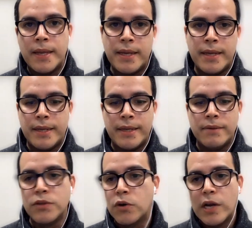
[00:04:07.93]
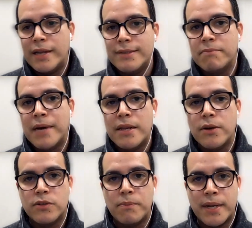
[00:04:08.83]
eh, no es
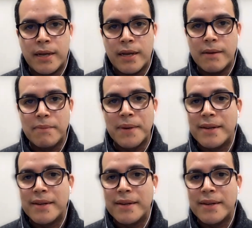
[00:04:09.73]
valioso para,